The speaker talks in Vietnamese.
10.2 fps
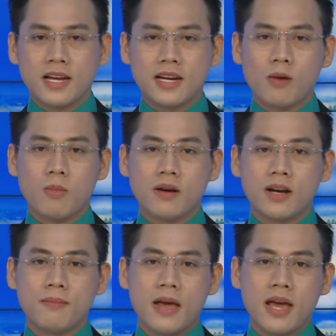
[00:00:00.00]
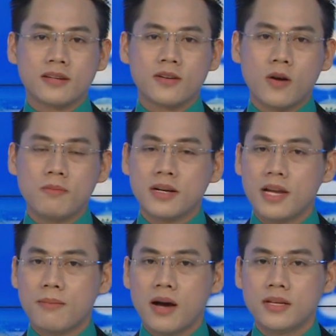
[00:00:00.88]
đồng bào Khmer đón mừng
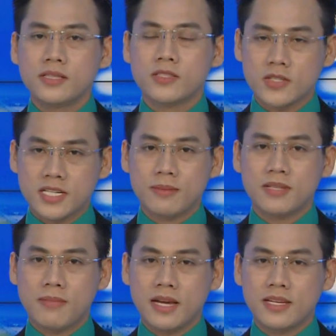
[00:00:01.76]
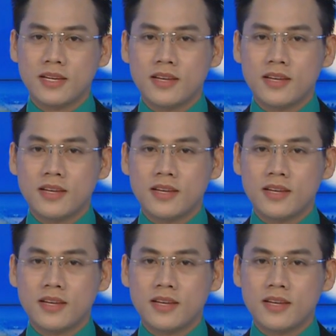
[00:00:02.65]
năm mới Chôl Chnăm Thmây,